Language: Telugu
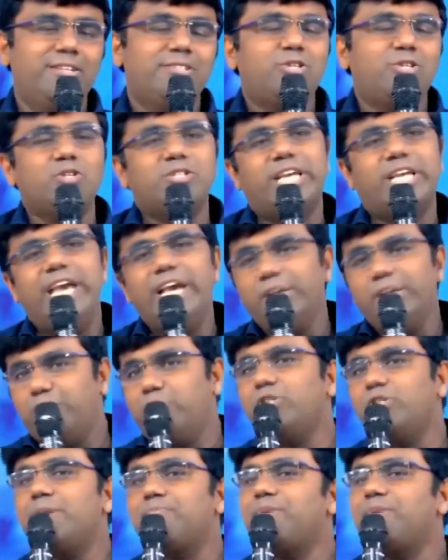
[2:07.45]
సో
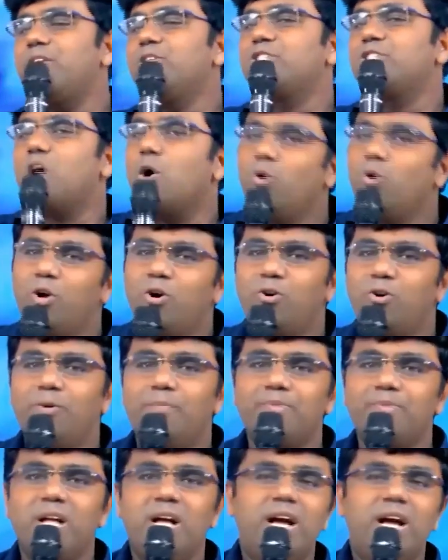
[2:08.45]
కీషు చెప్తాడు సౌలు
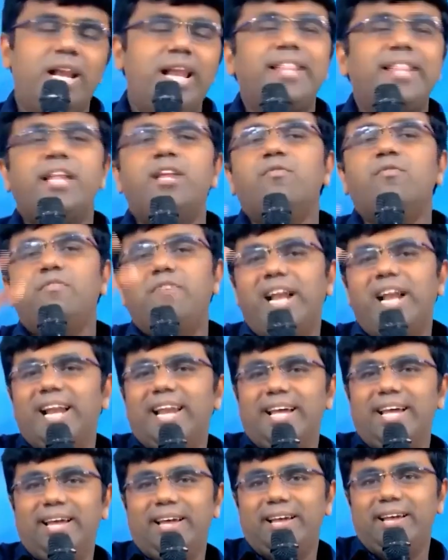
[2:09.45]
లేదా నువ్వు
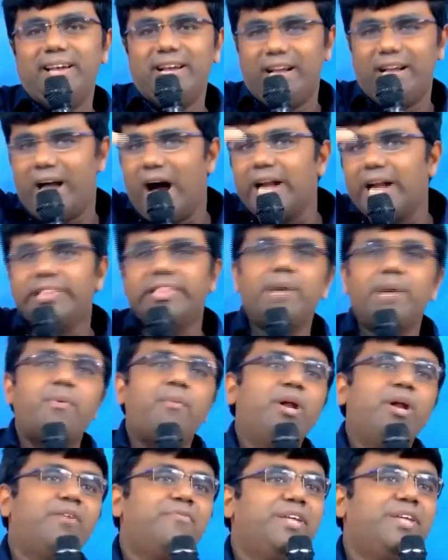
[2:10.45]
వెళ్ళి
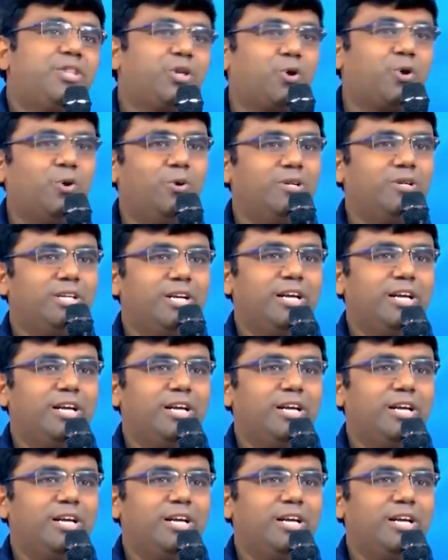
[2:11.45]
గార్ధబములను వెతుకు